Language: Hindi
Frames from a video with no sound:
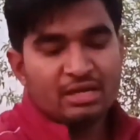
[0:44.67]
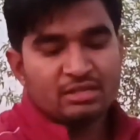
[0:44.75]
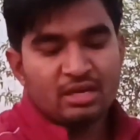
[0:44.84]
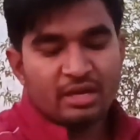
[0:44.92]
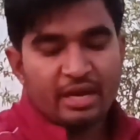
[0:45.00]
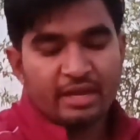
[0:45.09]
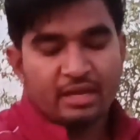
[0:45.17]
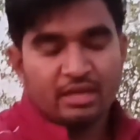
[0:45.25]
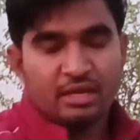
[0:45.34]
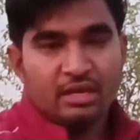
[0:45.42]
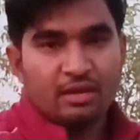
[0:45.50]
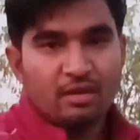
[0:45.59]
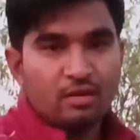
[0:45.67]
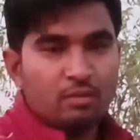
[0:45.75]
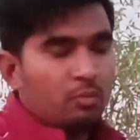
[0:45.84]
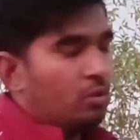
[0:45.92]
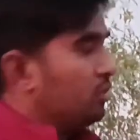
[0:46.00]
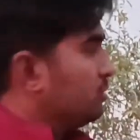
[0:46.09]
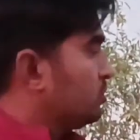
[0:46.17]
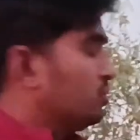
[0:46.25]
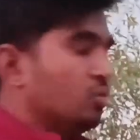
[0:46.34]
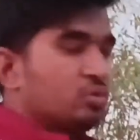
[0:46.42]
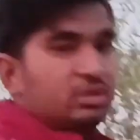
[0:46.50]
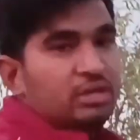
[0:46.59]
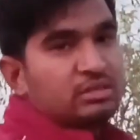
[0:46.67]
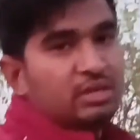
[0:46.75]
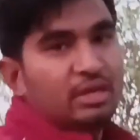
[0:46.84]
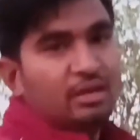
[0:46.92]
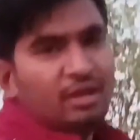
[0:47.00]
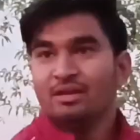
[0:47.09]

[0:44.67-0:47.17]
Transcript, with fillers: ऐसा लगाएंगे कि बहुत दूर तक जाए